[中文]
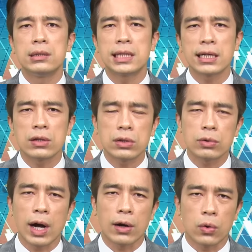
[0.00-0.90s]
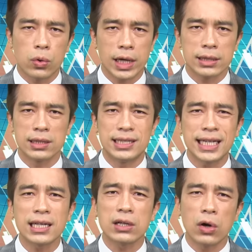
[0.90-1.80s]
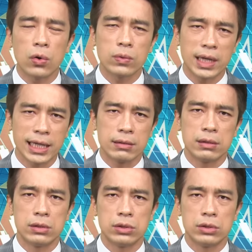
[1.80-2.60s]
金管会的净空令